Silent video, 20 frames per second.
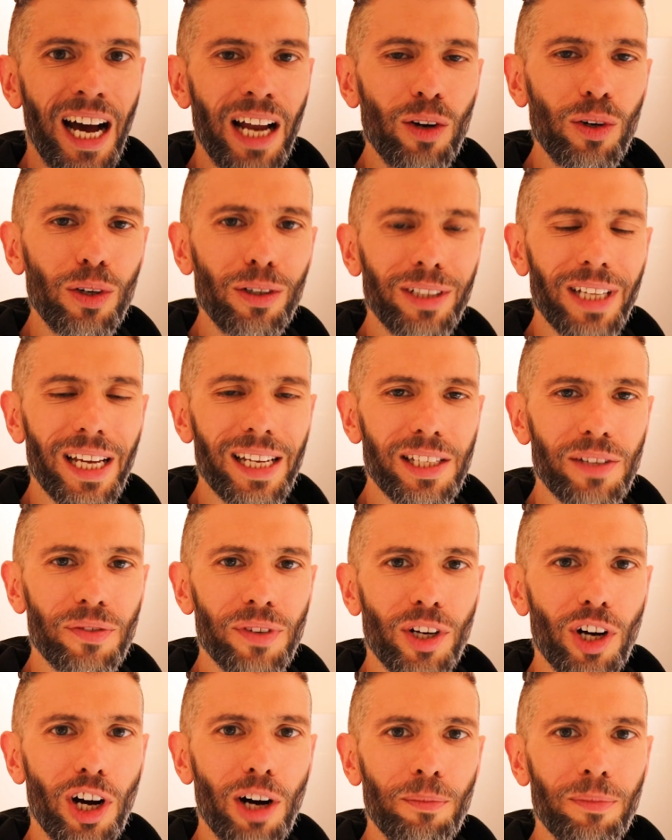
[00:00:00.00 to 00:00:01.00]
Hallo und herzlich
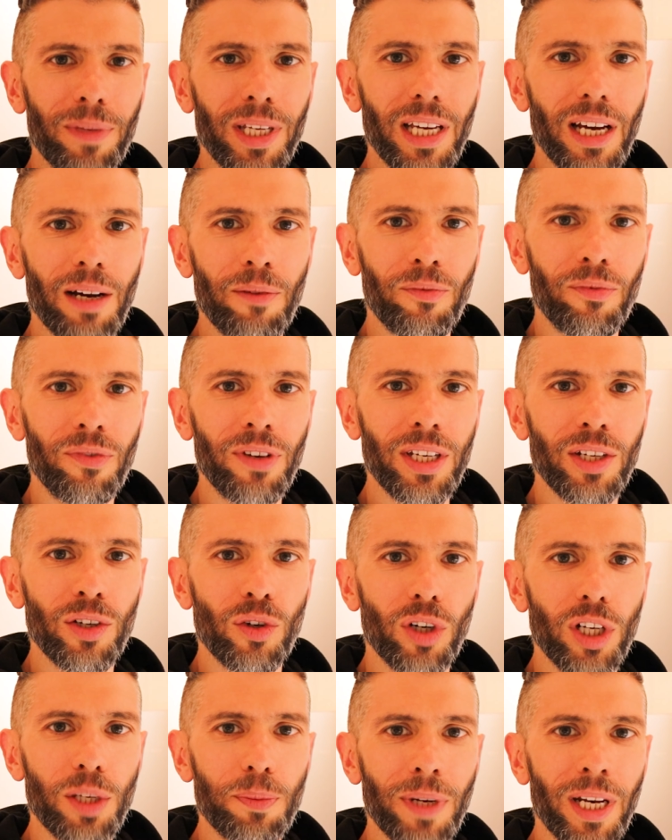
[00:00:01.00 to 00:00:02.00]
willkommen hier im
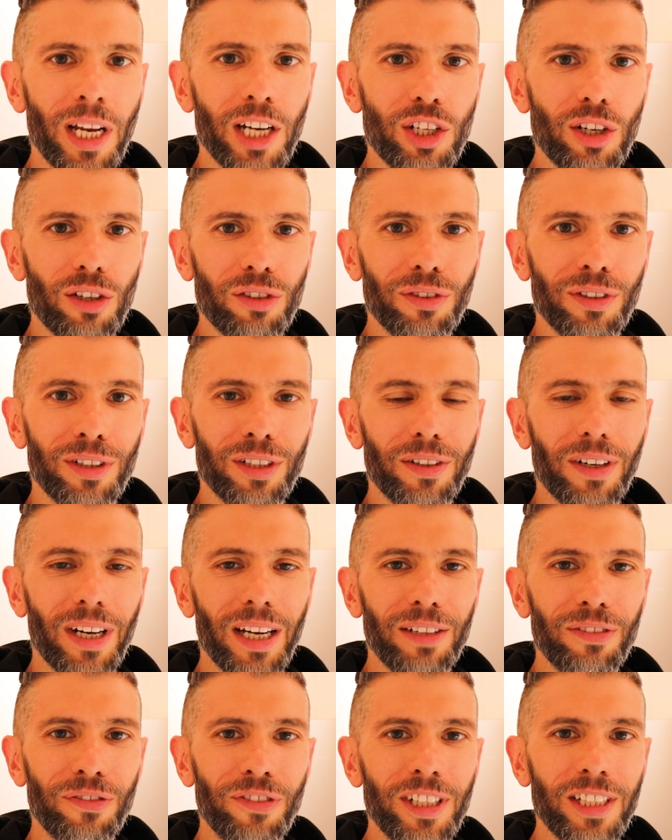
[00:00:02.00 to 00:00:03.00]
Video. Ich bin der Schausch von
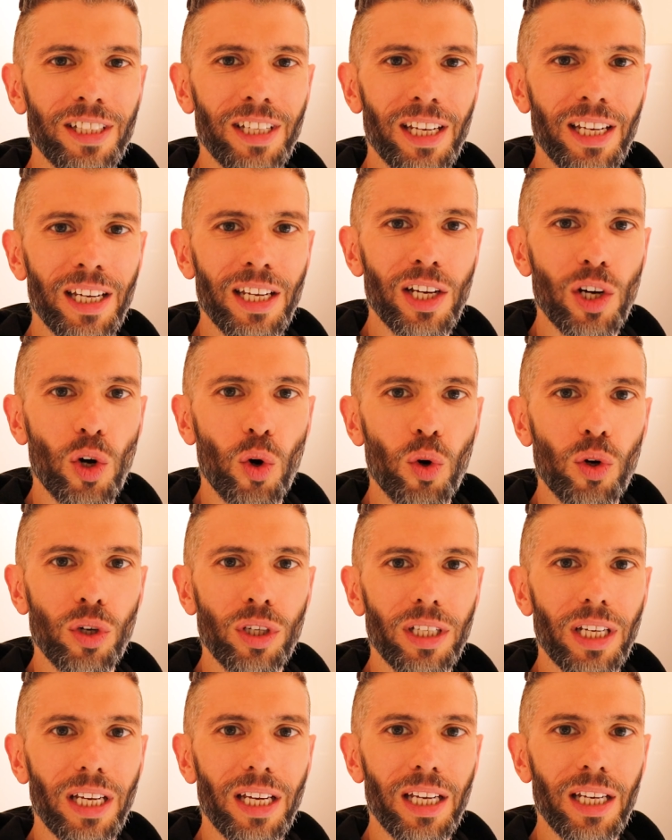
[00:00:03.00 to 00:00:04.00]
TryItFit.de
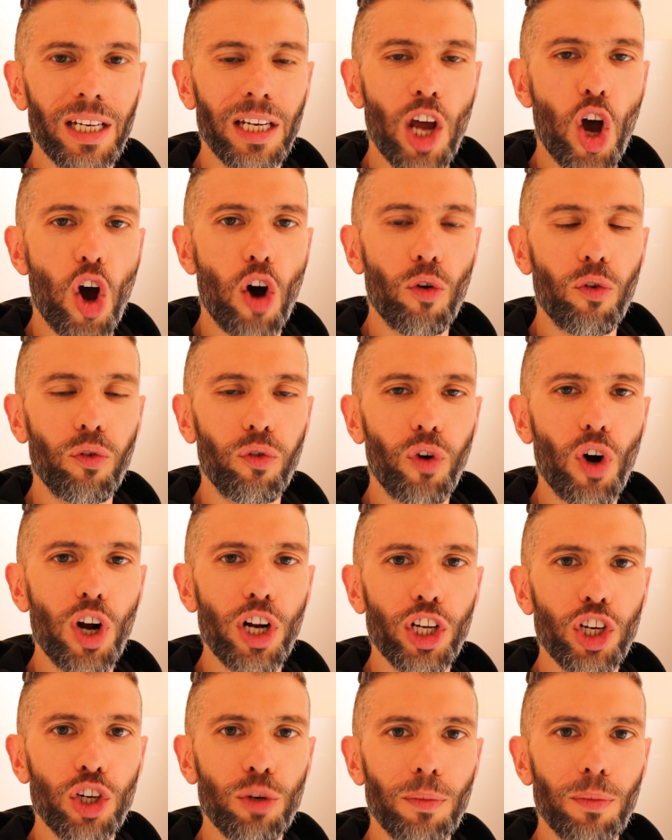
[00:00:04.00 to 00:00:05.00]
und in Folge